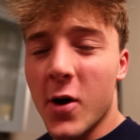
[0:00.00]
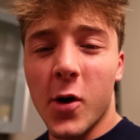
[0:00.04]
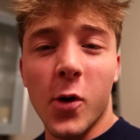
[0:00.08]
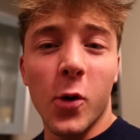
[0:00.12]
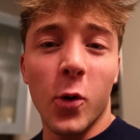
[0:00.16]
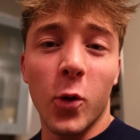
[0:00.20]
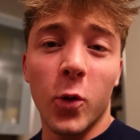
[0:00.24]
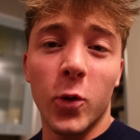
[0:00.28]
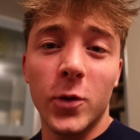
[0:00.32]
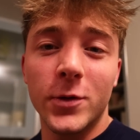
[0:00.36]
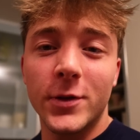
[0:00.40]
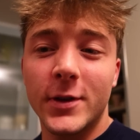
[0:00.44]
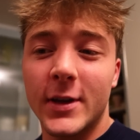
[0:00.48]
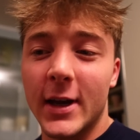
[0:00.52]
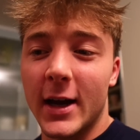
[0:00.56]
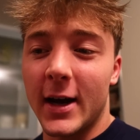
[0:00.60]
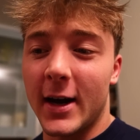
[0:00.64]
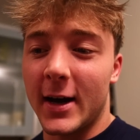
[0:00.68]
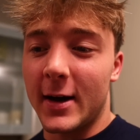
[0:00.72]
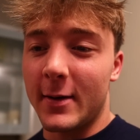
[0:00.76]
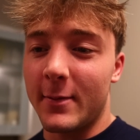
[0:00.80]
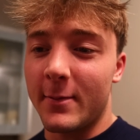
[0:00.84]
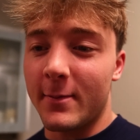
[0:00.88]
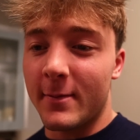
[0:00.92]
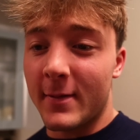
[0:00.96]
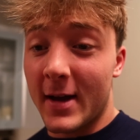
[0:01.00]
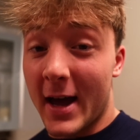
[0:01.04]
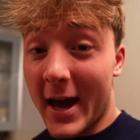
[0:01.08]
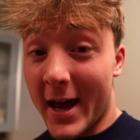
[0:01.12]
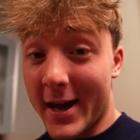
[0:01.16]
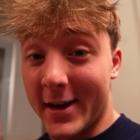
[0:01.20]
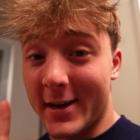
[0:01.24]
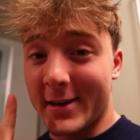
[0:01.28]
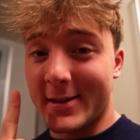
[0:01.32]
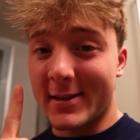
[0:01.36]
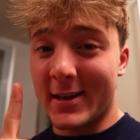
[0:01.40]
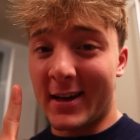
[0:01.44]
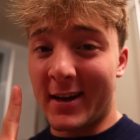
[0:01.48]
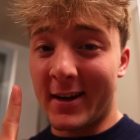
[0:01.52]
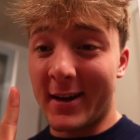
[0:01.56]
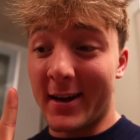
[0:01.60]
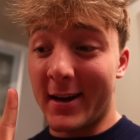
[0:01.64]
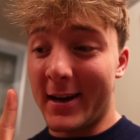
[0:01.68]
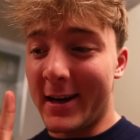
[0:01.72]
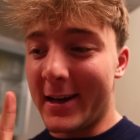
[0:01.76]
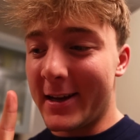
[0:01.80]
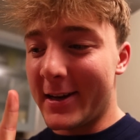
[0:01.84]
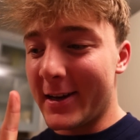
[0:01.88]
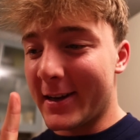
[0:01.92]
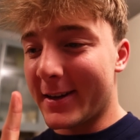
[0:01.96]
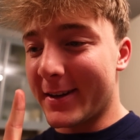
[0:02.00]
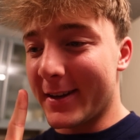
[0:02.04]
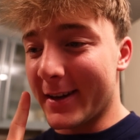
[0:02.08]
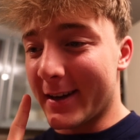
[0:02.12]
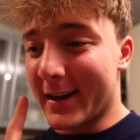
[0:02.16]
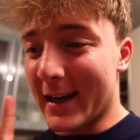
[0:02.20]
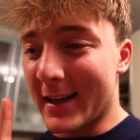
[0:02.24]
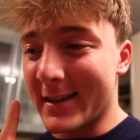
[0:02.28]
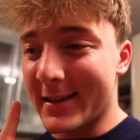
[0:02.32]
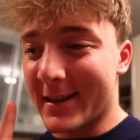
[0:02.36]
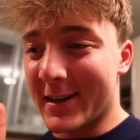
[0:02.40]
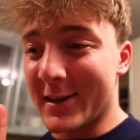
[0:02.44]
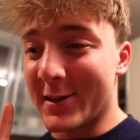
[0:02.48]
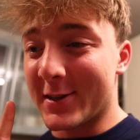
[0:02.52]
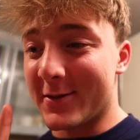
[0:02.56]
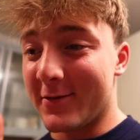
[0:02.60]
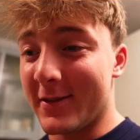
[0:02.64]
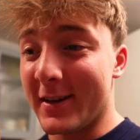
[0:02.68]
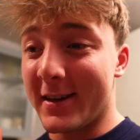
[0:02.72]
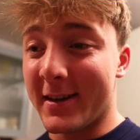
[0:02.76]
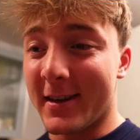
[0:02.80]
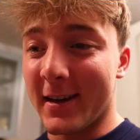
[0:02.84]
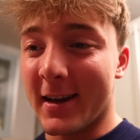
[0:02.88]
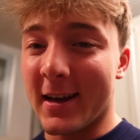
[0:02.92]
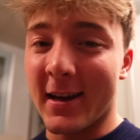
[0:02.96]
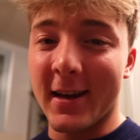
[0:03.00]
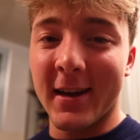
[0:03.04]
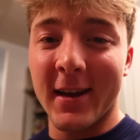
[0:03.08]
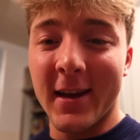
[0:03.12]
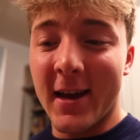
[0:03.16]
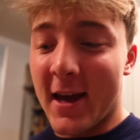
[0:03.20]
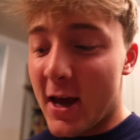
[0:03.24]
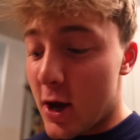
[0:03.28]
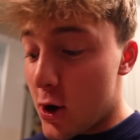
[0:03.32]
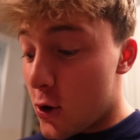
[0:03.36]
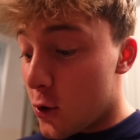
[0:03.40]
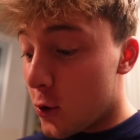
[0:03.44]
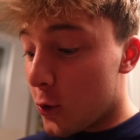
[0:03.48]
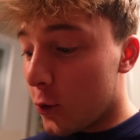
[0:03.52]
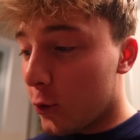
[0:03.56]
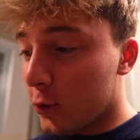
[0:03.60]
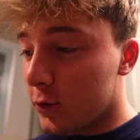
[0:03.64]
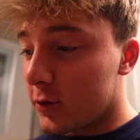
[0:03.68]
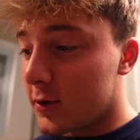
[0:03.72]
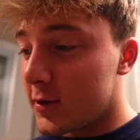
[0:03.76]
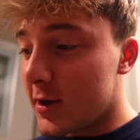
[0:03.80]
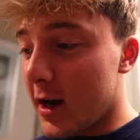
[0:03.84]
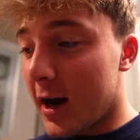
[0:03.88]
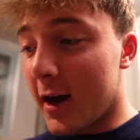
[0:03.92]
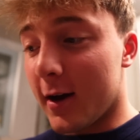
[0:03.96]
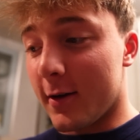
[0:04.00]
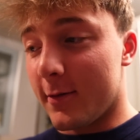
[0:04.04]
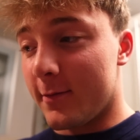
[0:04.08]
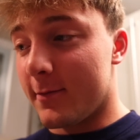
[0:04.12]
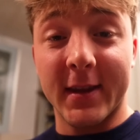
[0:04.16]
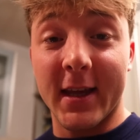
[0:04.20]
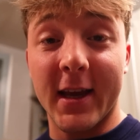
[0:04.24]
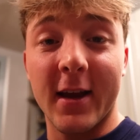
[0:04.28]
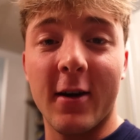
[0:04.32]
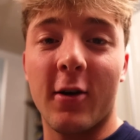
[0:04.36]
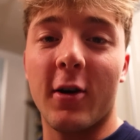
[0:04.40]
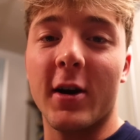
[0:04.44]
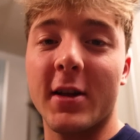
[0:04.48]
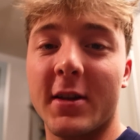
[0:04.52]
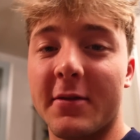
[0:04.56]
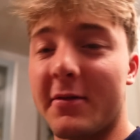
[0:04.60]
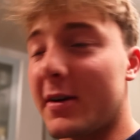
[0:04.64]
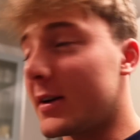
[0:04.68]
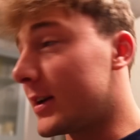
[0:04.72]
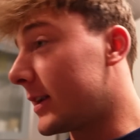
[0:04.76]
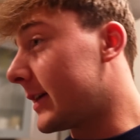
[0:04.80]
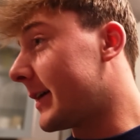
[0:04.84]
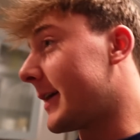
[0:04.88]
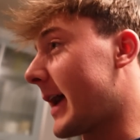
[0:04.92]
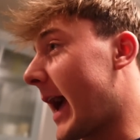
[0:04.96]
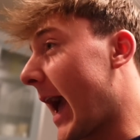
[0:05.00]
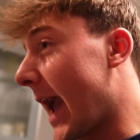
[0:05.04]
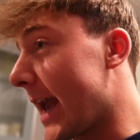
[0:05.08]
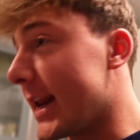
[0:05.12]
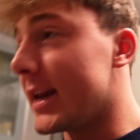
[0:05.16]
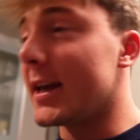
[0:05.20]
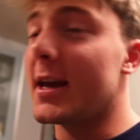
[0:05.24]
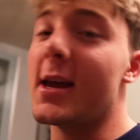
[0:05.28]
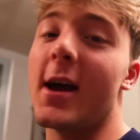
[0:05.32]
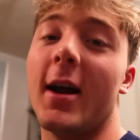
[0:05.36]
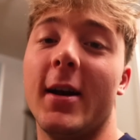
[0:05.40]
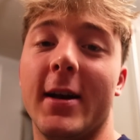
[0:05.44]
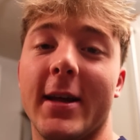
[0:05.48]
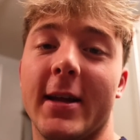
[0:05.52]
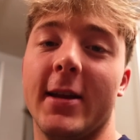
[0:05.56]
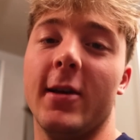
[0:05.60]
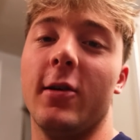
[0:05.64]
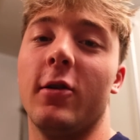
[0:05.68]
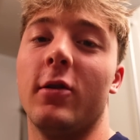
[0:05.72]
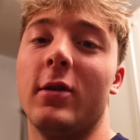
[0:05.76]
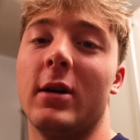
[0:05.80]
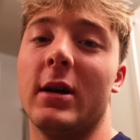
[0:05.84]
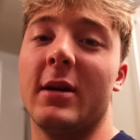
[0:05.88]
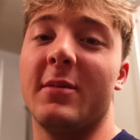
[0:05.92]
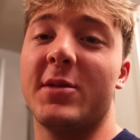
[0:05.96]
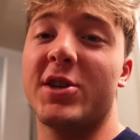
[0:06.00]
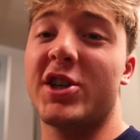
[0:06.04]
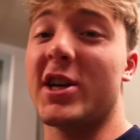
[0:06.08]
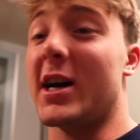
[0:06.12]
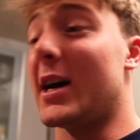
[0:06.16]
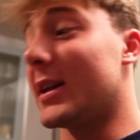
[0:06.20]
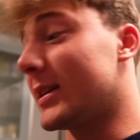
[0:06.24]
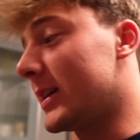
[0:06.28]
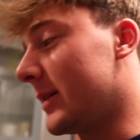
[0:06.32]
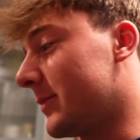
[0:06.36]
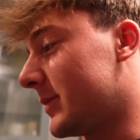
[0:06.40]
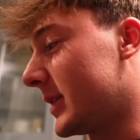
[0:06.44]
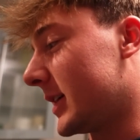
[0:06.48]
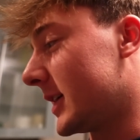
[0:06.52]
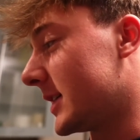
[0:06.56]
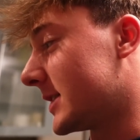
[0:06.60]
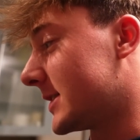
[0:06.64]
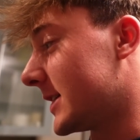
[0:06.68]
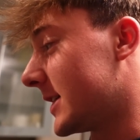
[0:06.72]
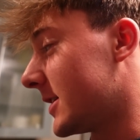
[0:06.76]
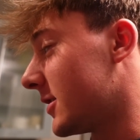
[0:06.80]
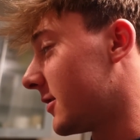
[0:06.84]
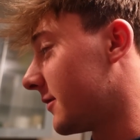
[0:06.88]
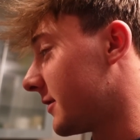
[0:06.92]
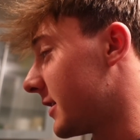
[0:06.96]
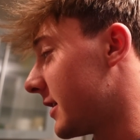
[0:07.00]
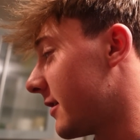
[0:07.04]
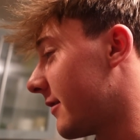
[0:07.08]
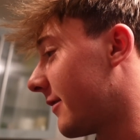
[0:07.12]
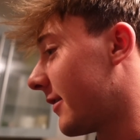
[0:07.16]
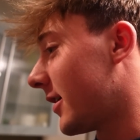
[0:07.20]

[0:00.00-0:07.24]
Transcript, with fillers: und ähm, eine Sache erledigt, eine ganz, ganz wichtige. Und ja, Digga, heute waren einige Erledigungen am Start, habt ihr gesehen auf jeden